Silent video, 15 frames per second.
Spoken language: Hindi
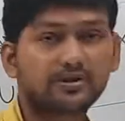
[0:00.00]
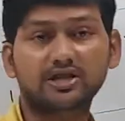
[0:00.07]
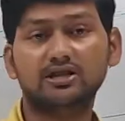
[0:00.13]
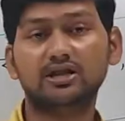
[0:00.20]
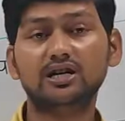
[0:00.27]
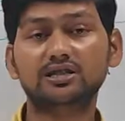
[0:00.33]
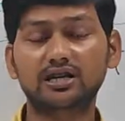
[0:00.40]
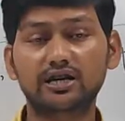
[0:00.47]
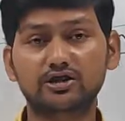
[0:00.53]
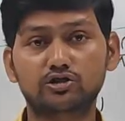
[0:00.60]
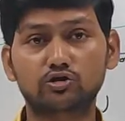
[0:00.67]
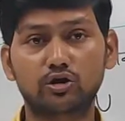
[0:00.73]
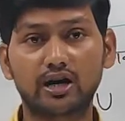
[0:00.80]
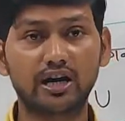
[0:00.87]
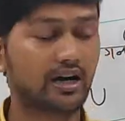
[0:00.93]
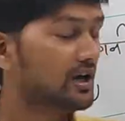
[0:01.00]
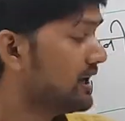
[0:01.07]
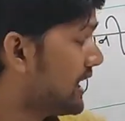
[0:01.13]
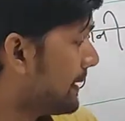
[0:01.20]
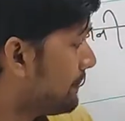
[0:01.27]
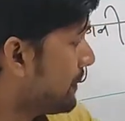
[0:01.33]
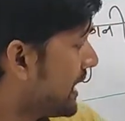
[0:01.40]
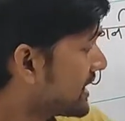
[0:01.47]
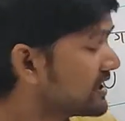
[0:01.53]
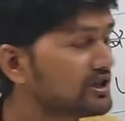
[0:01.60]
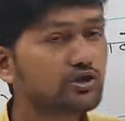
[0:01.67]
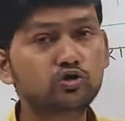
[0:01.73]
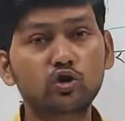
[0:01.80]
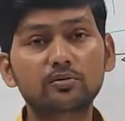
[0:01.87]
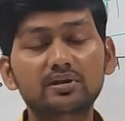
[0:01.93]
पचहत्तर एंगस्टोन है अब
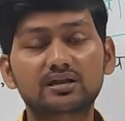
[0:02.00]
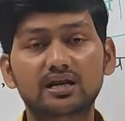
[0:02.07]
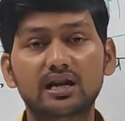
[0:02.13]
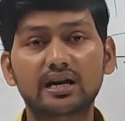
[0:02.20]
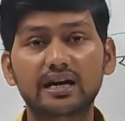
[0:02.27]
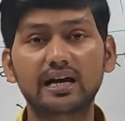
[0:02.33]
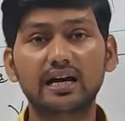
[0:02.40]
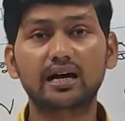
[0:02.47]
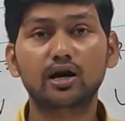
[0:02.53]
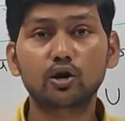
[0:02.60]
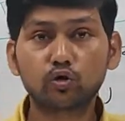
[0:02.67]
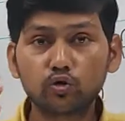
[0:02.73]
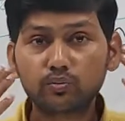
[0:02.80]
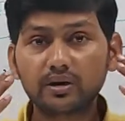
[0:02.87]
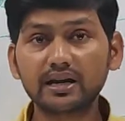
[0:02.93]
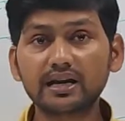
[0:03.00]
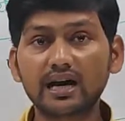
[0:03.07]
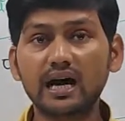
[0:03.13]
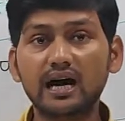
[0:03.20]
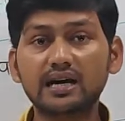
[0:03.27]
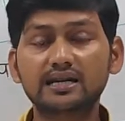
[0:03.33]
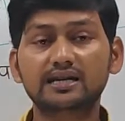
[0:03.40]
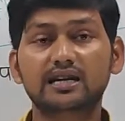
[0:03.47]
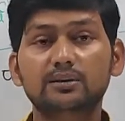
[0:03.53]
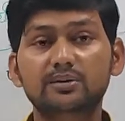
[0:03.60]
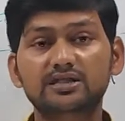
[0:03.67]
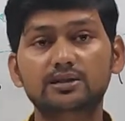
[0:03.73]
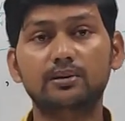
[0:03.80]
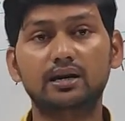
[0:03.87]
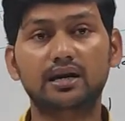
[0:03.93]
बाकी जो भी तरंग है वो मेरे आँख के लिए
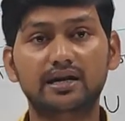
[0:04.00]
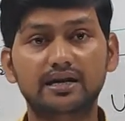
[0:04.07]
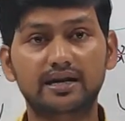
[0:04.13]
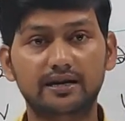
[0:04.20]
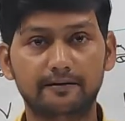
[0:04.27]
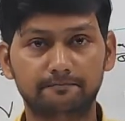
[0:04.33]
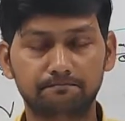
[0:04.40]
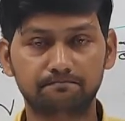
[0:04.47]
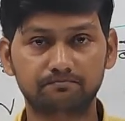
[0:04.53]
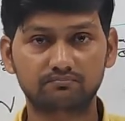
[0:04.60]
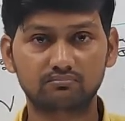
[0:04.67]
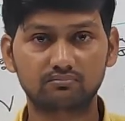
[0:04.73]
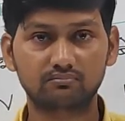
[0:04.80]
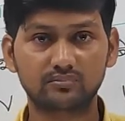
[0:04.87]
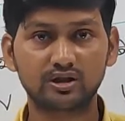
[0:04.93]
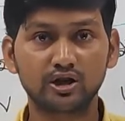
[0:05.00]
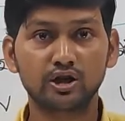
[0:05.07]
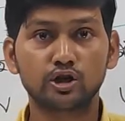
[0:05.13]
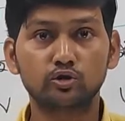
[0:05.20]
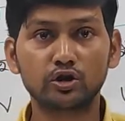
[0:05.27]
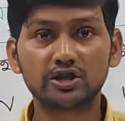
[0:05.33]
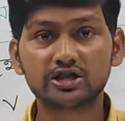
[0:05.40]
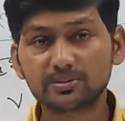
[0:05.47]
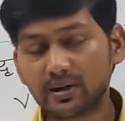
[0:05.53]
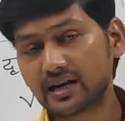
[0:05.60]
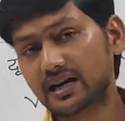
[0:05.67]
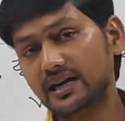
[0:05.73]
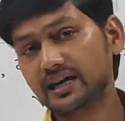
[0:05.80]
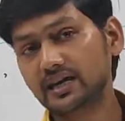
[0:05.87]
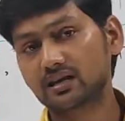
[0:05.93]
विजिबल नहीं है तो
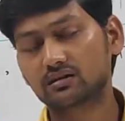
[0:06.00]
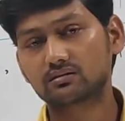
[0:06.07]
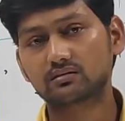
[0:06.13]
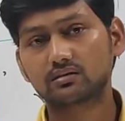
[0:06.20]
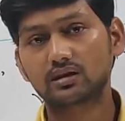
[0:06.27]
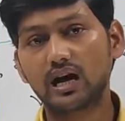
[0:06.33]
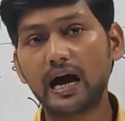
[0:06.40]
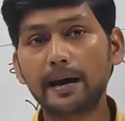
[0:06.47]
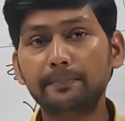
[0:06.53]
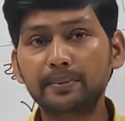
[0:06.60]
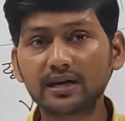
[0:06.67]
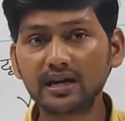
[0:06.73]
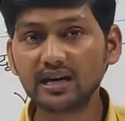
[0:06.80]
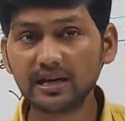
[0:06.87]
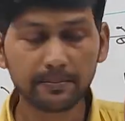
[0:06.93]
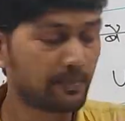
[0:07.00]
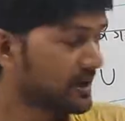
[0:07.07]
ईश्वर ने आपके लिए